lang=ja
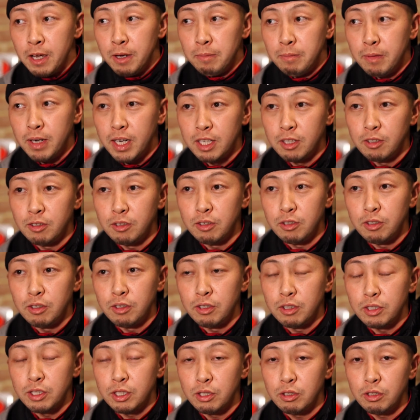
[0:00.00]
まああ
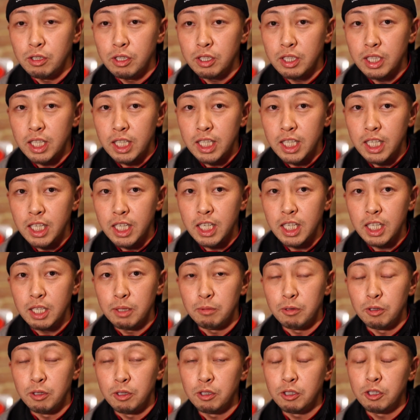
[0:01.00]
のそういった流れ
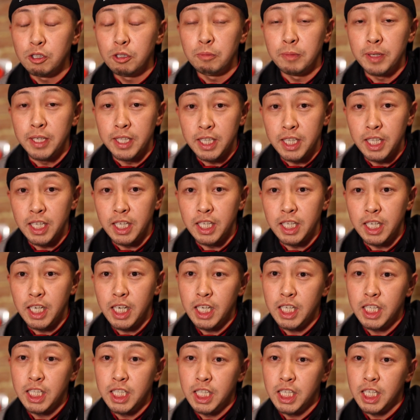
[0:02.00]
も含めて
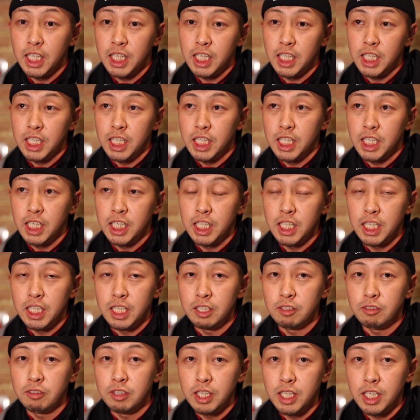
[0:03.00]
来
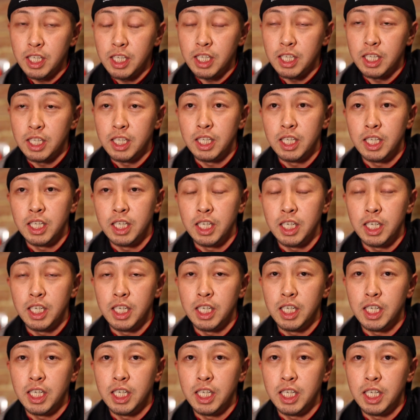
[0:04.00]
年のね、
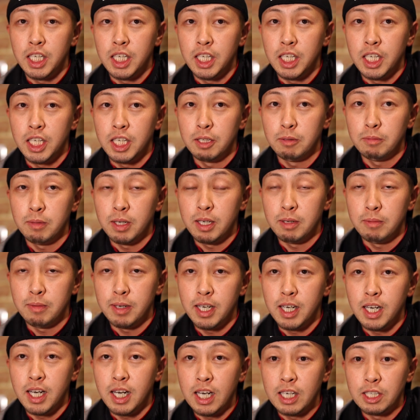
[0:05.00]
えー、まあま
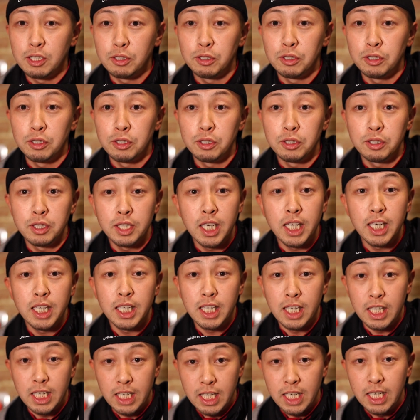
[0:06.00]
あ春ぐら
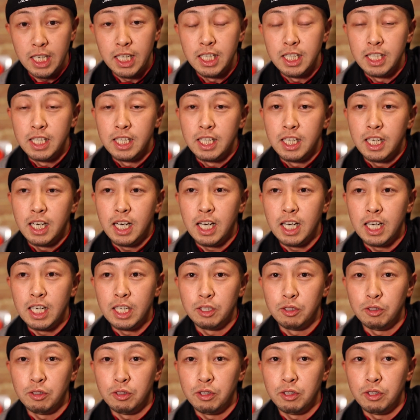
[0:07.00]
いから
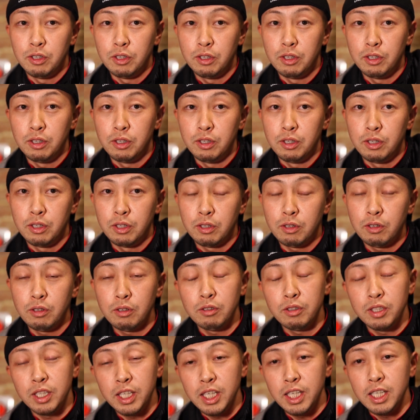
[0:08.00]
あのー、
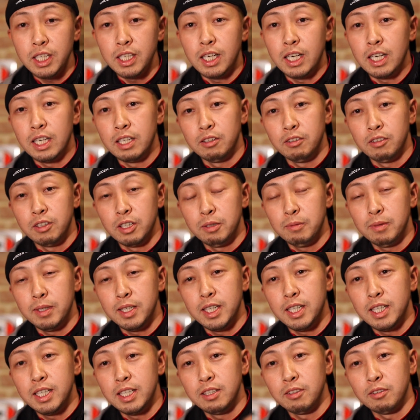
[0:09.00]
このね、あの、
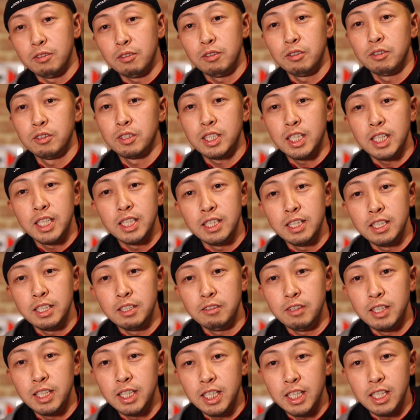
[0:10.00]
今のこの
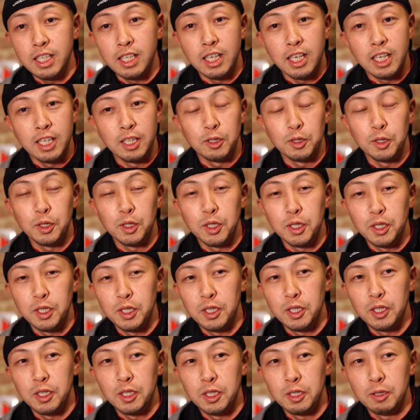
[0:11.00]
チャンネルはね、あ
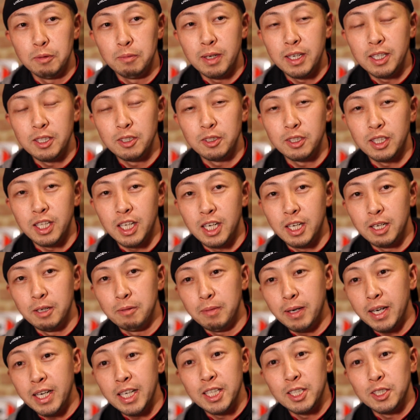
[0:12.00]
のー、まあ言うたら
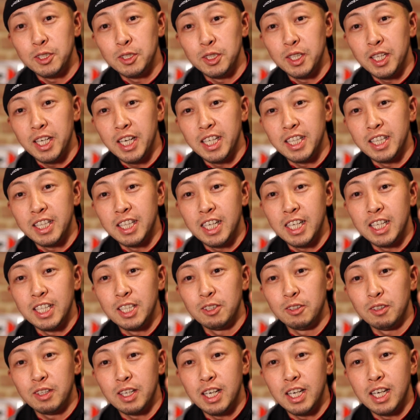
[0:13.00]
バイクであったり
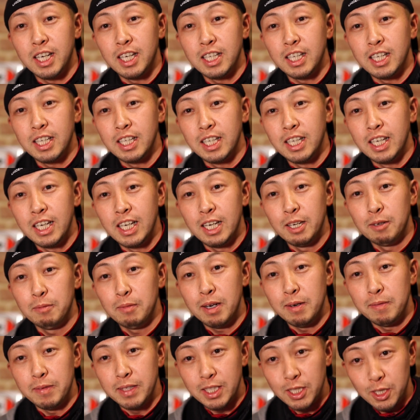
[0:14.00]
とか、えー、
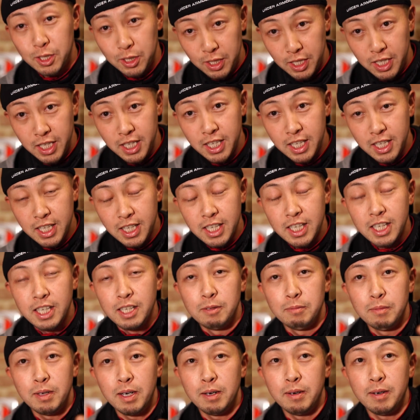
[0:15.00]
まあまあ釣り、
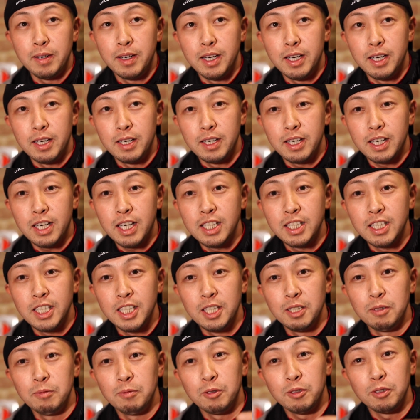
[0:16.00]
まあ完
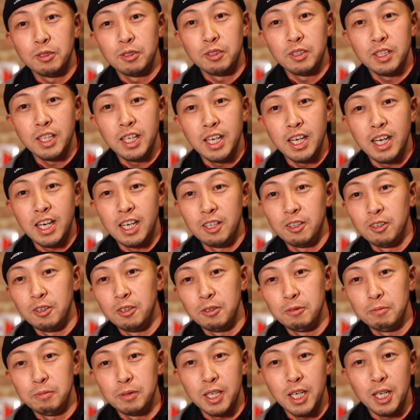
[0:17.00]
全に僕のね、あ
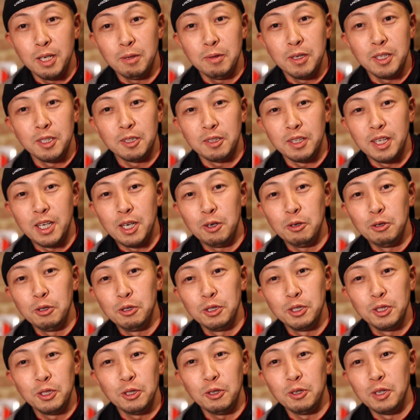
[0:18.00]
の、プライベートな
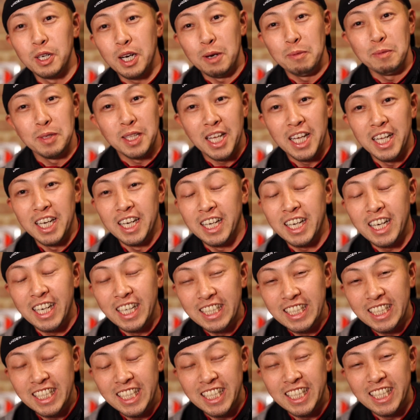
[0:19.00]
オフ動画みたいな
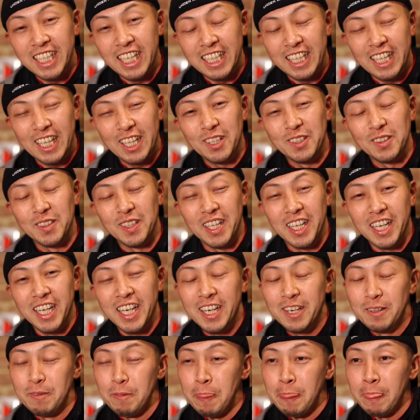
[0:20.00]
感じになってるんで
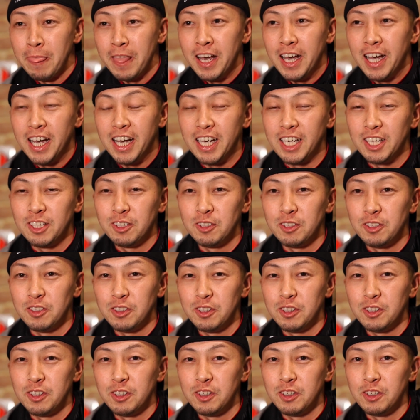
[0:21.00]
ね、あ
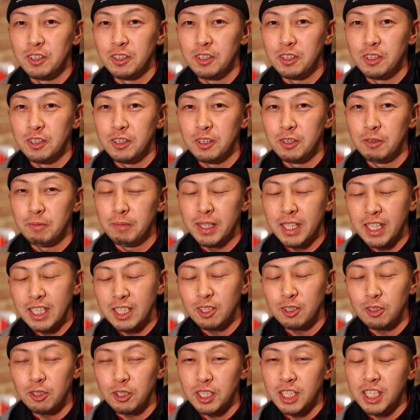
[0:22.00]
のまだ
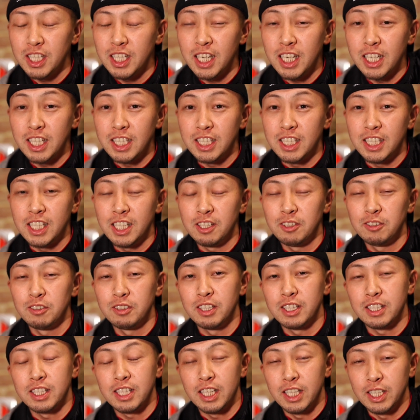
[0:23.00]
ちょっと思案してる
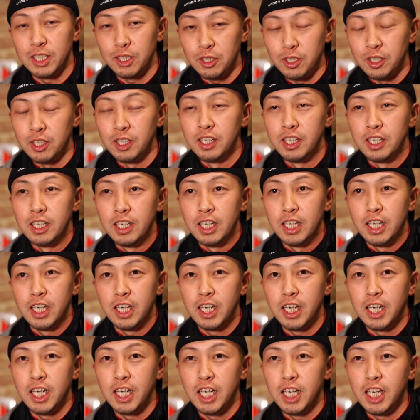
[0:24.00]
んですけど、
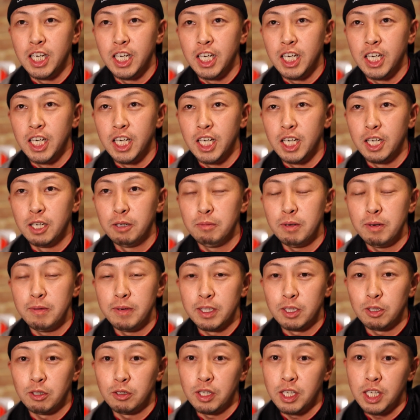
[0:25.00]
えー、まあ
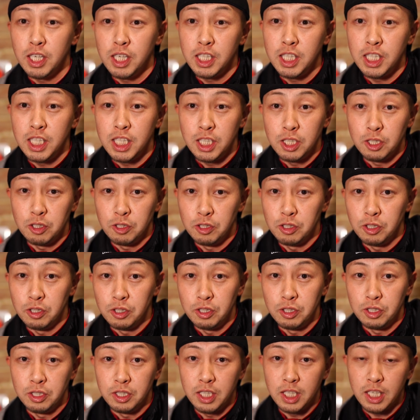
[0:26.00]
まあ
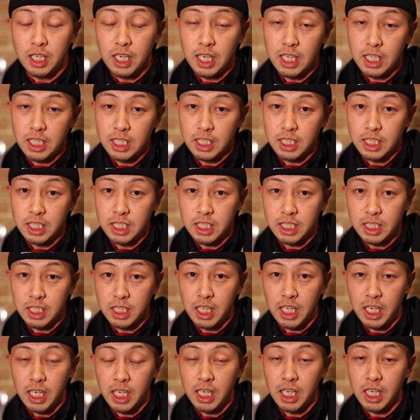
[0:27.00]
トレーニングに関し
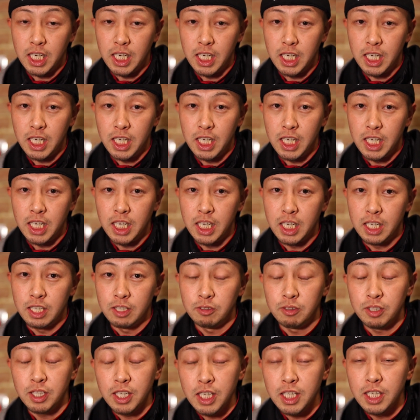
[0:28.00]
て
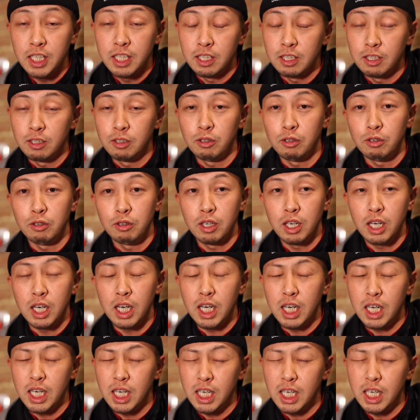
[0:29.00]
のね、動
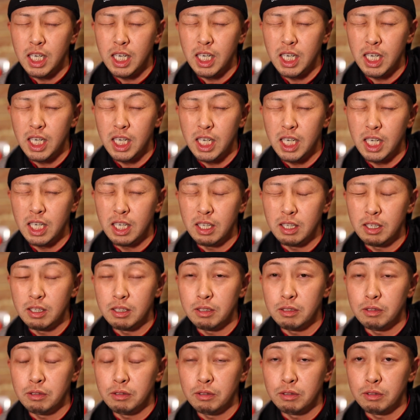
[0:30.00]

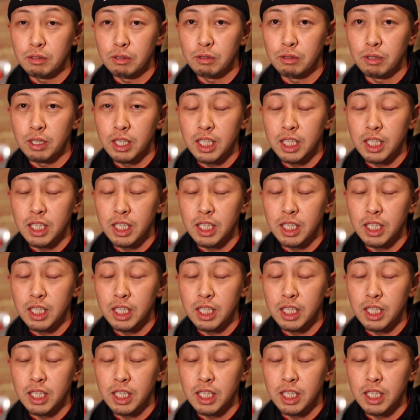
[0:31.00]
画を撮